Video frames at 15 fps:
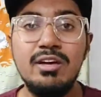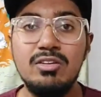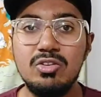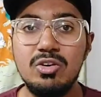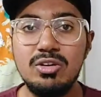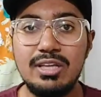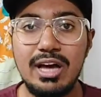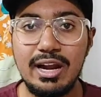
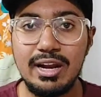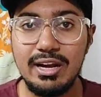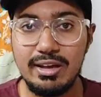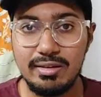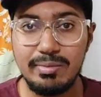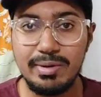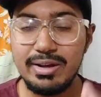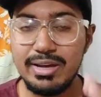సో దాన్ని
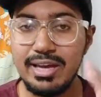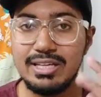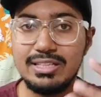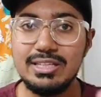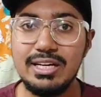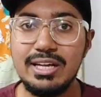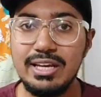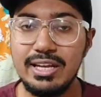మన కేస్
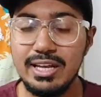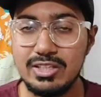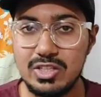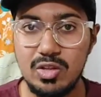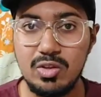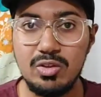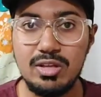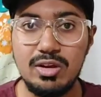స్టడీని నేను
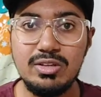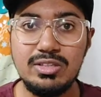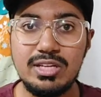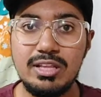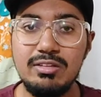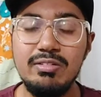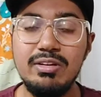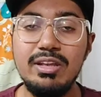చదువుతాను
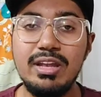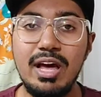చదివి